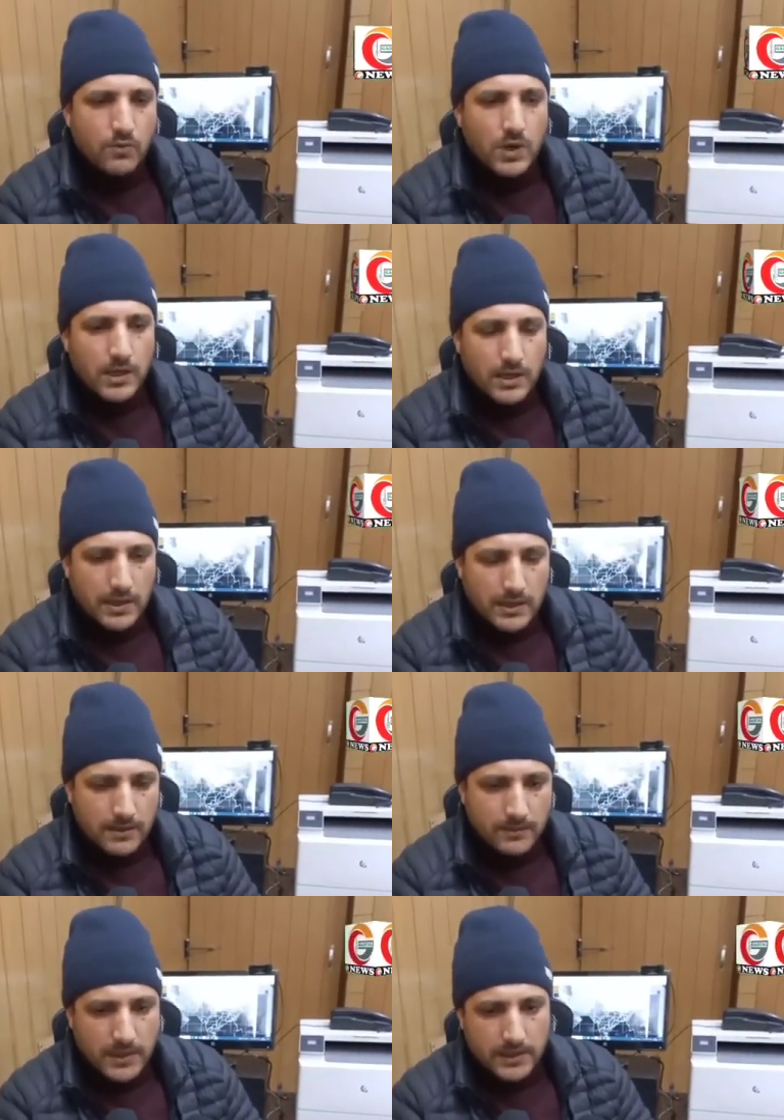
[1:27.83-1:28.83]
ओवरऑल अगर
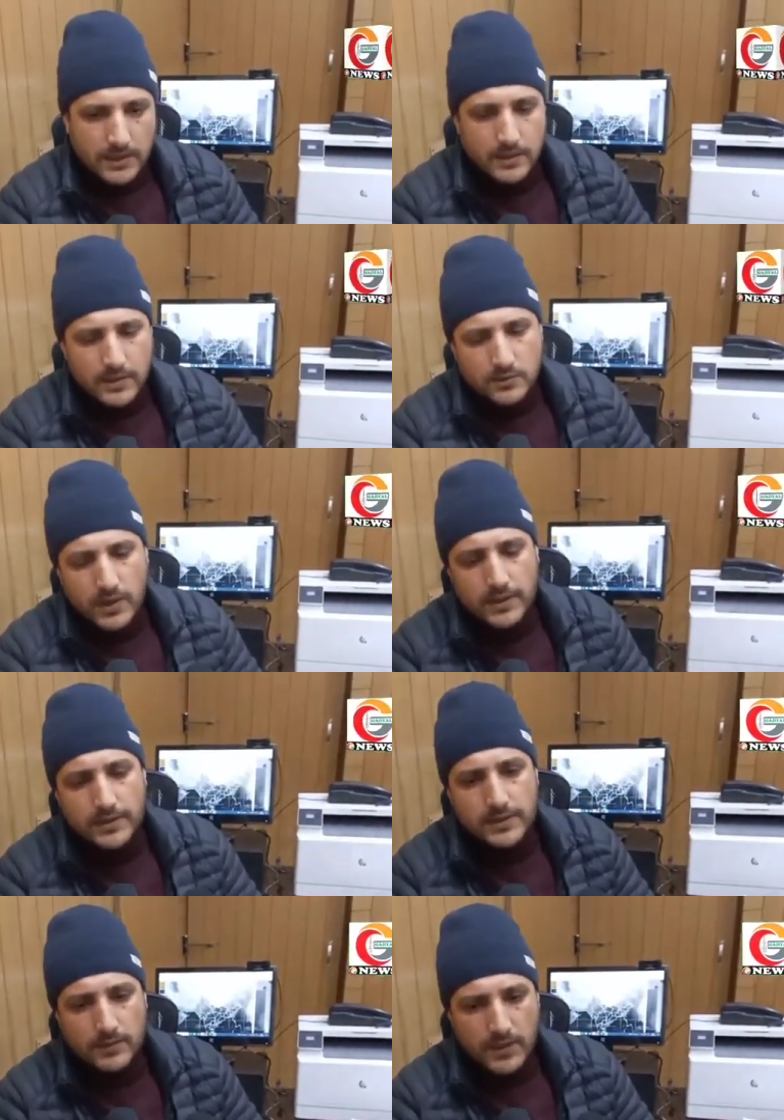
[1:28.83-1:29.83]
हम देखेंगे तो
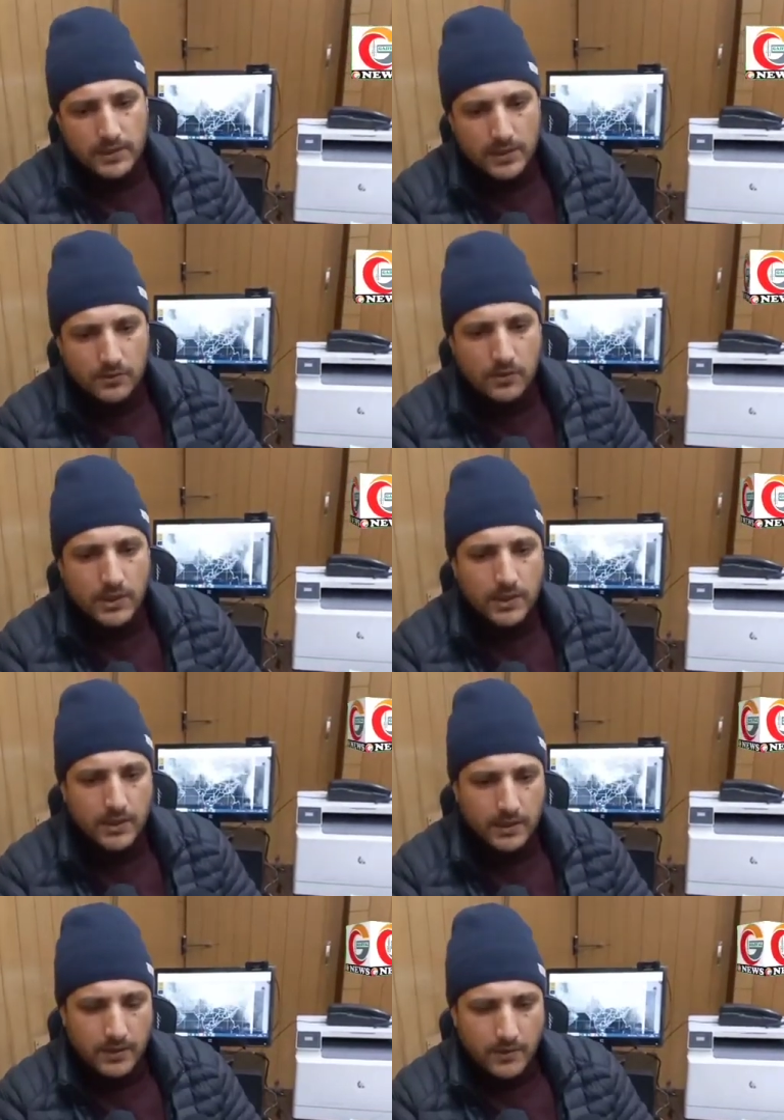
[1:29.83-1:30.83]
एंडिंग जनवरी तक थोड़ा
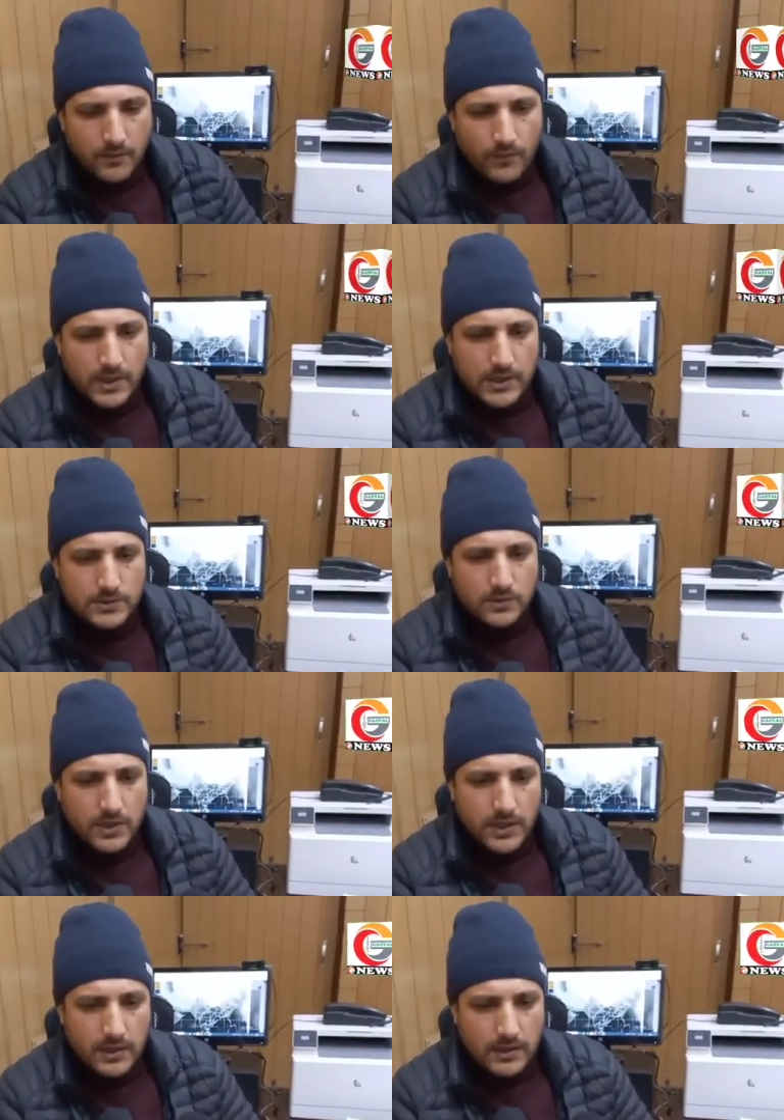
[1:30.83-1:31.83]
वेदर जो
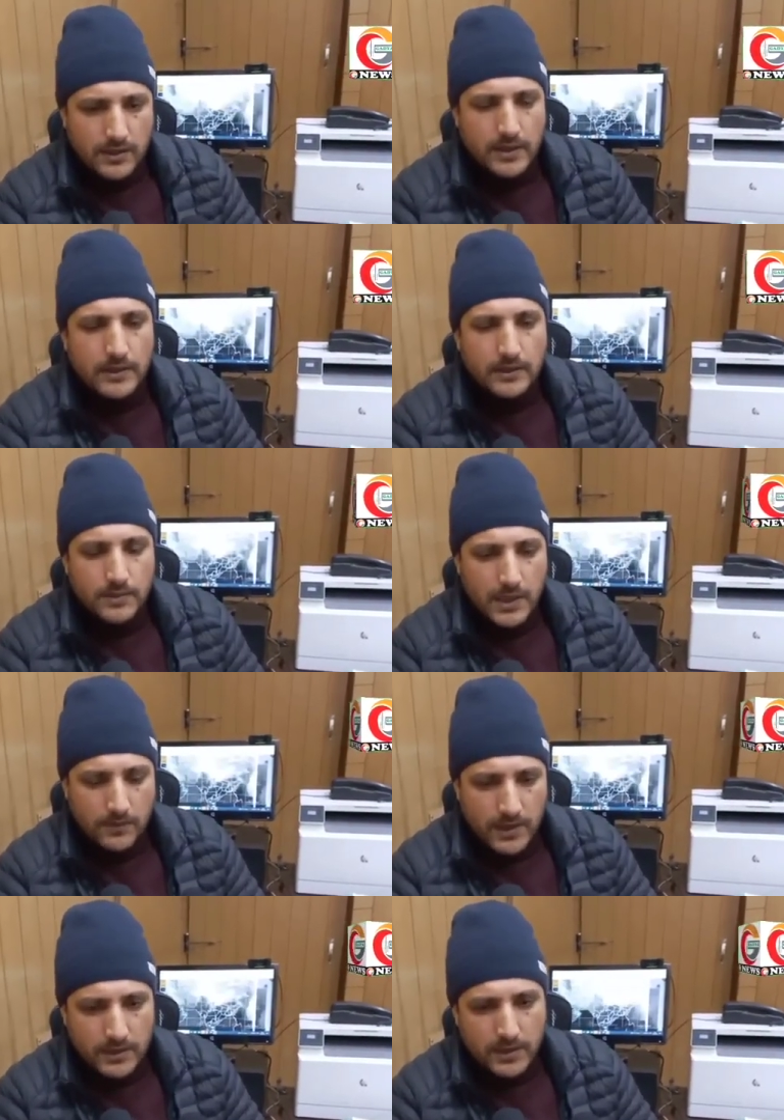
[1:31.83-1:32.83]
है इरेटिक
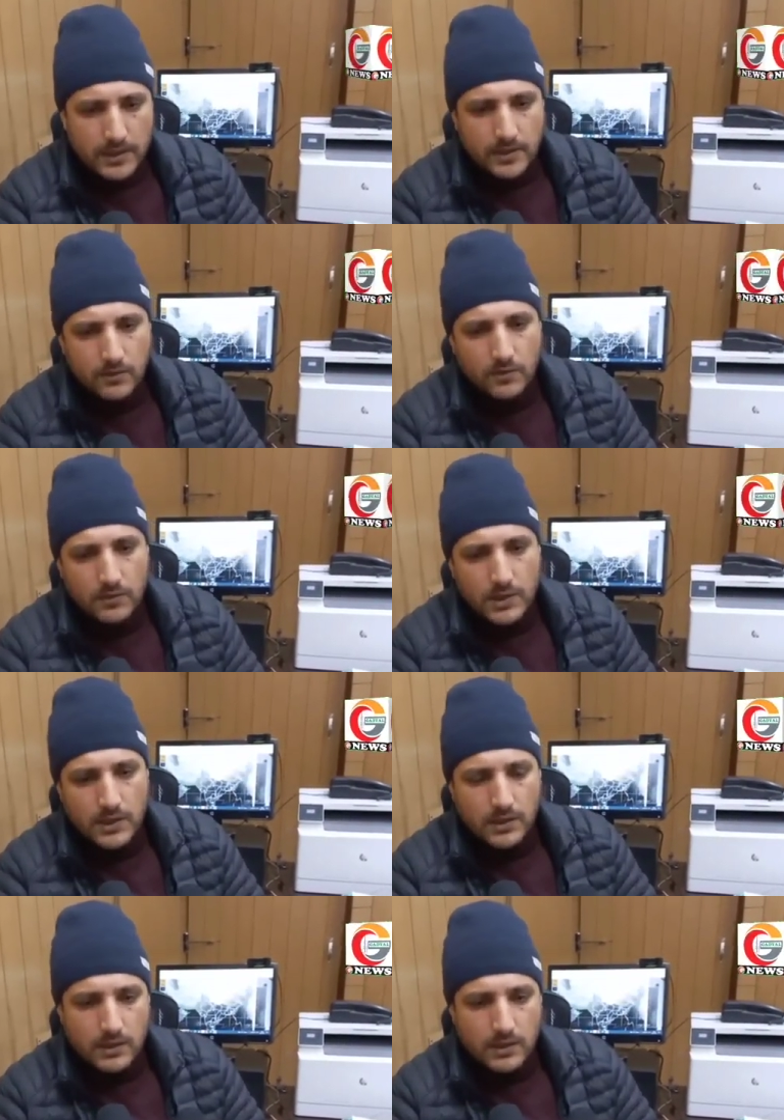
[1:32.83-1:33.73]
बिहेवियर का है और